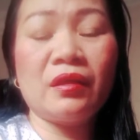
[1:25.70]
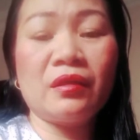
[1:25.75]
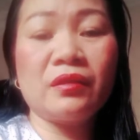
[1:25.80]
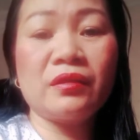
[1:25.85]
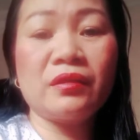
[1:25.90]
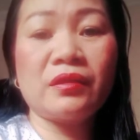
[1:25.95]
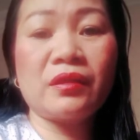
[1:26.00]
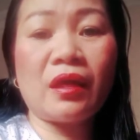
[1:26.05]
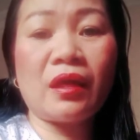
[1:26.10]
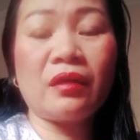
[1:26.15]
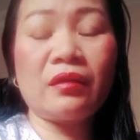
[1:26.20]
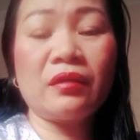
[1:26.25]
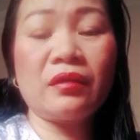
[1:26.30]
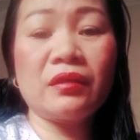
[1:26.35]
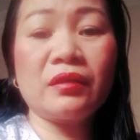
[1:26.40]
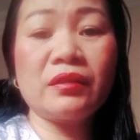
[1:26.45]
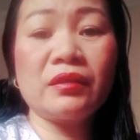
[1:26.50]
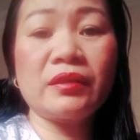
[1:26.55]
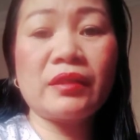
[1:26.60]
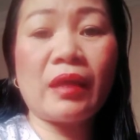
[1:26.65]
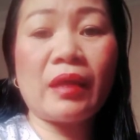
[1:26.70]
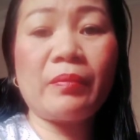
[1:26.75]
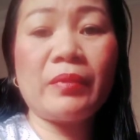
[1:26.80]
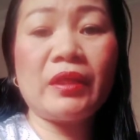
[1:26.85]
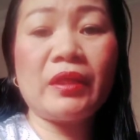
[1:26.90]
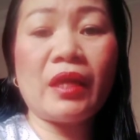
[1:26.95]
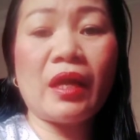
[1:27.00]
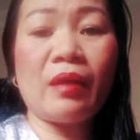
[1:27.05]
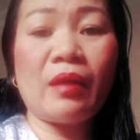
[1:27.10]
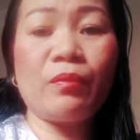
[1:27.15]
sa, ang
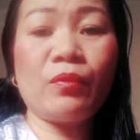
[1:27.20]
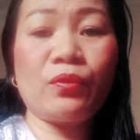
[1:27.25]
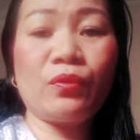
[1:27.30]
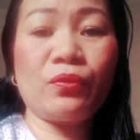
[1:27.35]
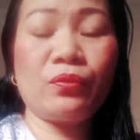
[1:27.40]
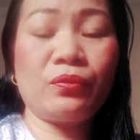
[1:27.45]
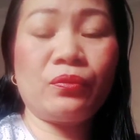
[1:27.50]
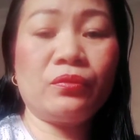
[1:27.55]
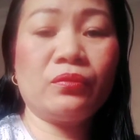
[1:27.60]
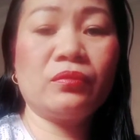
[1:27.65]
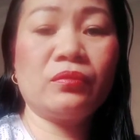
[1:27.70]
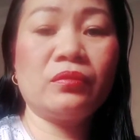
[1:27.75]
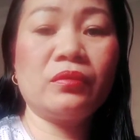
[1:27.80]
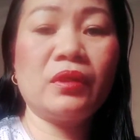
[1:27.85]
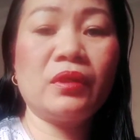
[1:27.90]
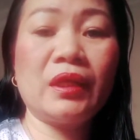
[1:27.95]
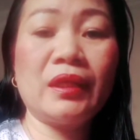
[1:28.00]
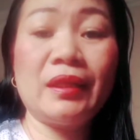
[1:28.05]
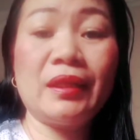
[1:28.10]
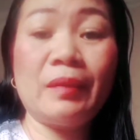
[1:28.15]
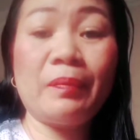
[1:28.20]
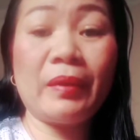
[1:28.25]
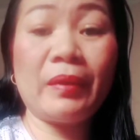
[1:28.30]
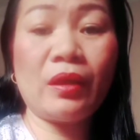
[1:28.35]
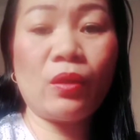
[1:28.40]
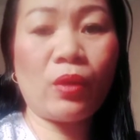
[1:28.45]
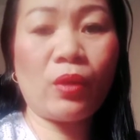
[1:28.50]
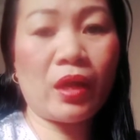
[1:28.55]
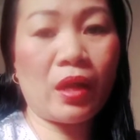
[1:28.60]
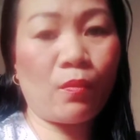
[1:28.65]
sabi ni amo hindi pa
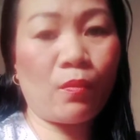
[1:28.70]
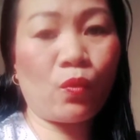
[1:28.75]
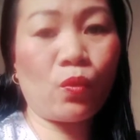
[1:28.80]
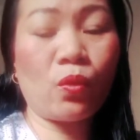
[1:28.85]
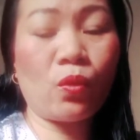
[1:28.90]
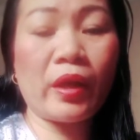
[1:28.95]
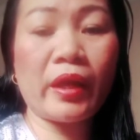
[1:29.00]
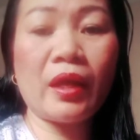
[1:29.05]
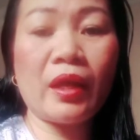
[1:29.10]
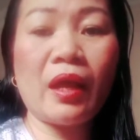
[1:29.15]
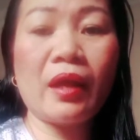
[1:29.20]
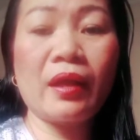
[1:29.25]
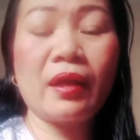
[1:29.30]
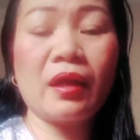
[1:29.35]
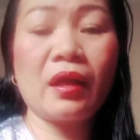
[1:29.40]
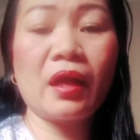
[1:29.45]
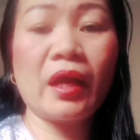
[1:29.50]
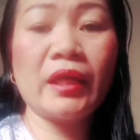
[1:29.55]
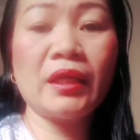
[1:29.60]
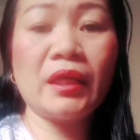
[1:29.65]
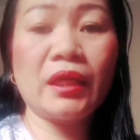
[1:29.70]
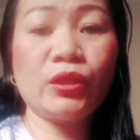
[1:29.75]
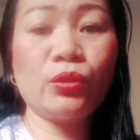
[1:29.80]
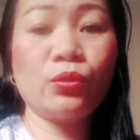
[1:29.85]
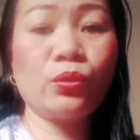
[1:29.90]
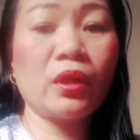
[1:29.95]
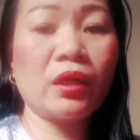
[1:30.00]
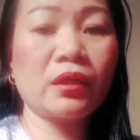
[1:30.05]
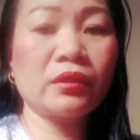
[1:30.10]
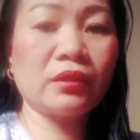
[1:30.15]
daw alam kung kaya hanggang kailan
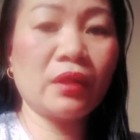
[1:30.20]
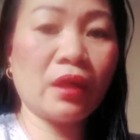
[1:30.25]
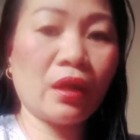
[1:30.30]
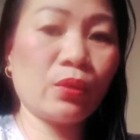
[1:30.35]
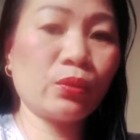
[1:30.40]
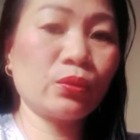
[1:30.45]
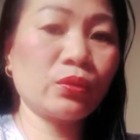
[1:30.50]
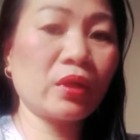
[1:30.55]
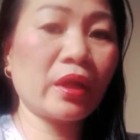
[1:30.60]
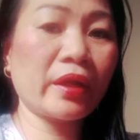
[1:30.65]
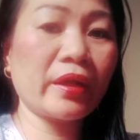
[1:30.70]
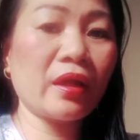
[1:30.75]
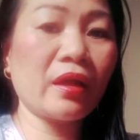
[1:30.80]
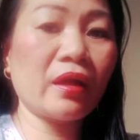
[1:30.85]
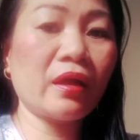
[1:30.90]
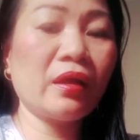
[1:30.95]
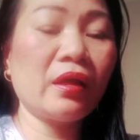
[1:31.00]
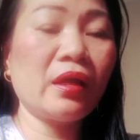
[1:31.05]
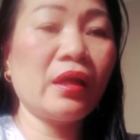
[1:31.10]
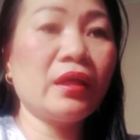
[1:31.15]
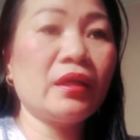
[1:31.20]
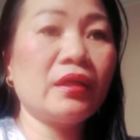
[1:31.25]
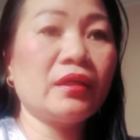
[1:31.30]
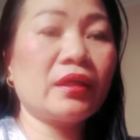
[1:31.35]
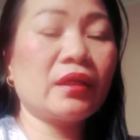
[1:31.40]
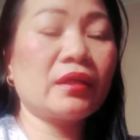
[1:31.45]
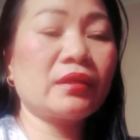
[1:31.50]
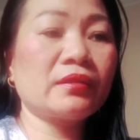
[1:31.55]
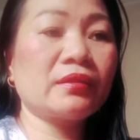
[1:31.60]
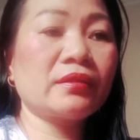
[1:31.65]
yung lockdown kaya
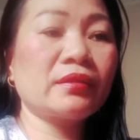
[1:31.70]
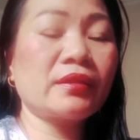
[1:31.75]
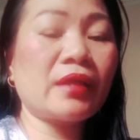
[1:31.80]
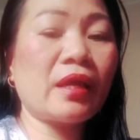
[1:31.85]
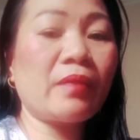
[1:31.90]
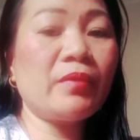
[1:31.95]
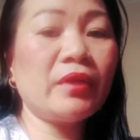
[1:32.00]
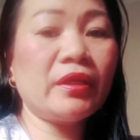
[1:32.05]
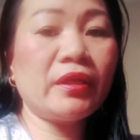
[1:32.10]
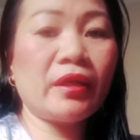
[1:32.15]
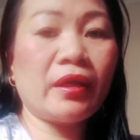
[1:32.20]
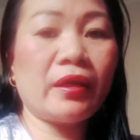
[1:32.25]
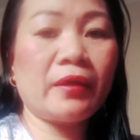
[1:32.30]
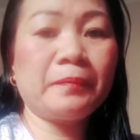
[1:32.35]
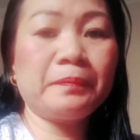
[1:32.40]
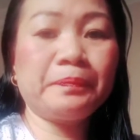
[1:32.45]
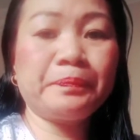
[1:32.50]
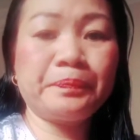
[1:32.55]
ang sabi niya